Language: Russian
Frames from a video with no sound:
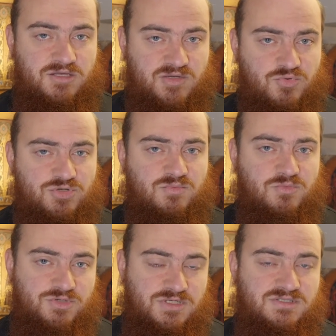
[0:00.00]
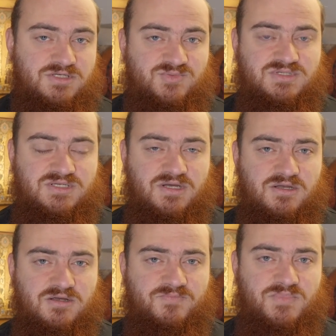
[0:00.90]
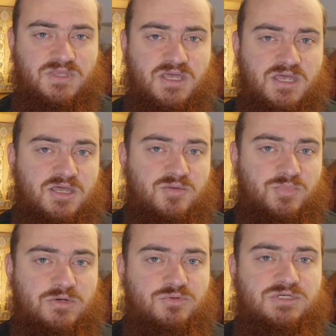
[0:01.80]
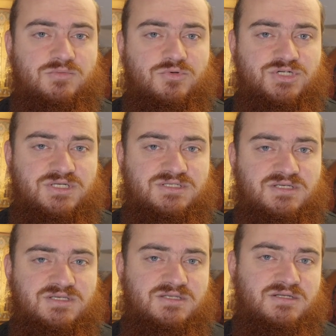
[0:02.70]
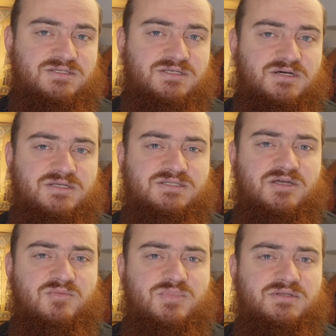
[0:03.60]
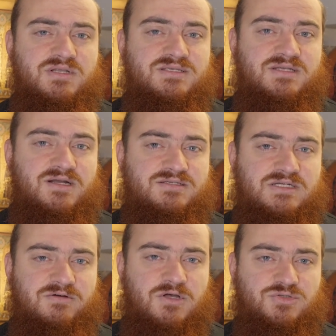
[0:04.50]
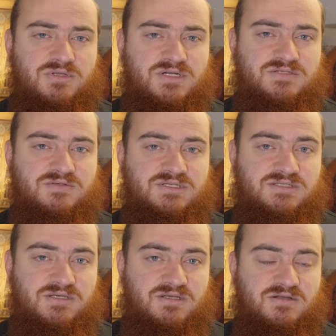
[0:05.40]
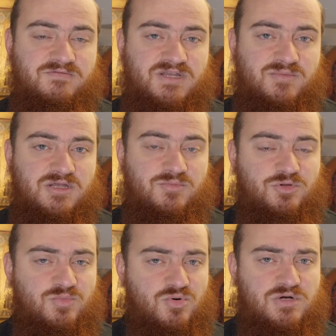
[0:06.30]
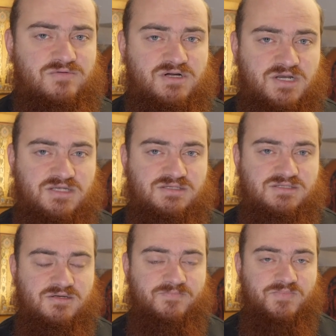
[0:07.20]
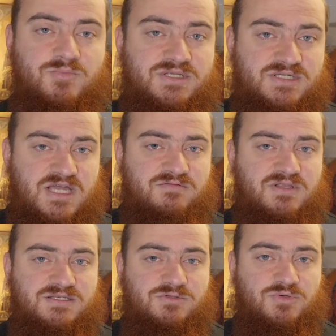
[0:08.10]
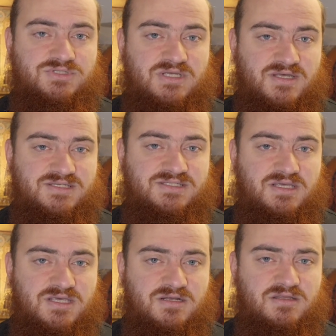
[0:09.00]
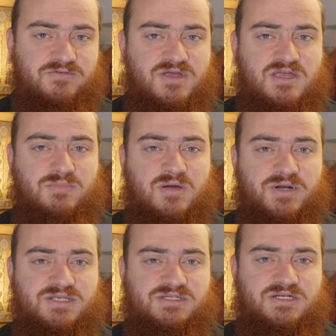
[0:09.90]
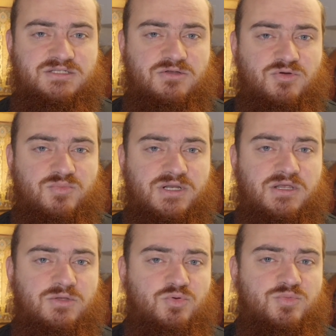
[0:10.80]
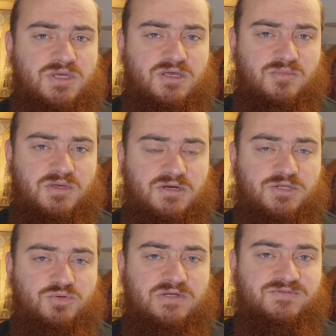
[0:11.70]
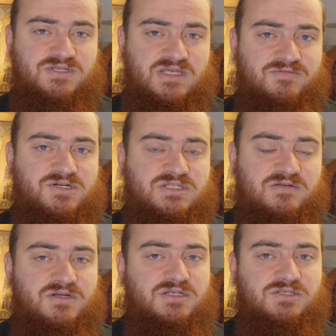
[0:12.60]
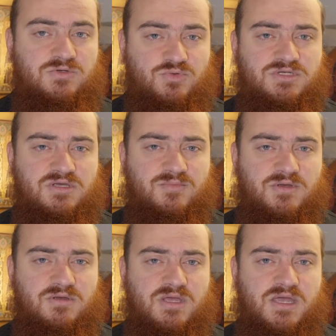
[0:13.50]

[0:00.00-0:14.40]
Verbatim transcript: И будем учиться из Писания. Период земной жизни и деятельности Христа был для израильского государства действительно временем глубокого кризиса. Мирская власть, то есть династия Иродов, по происхождению были идумеями, которые всегда враждовали с иудеями.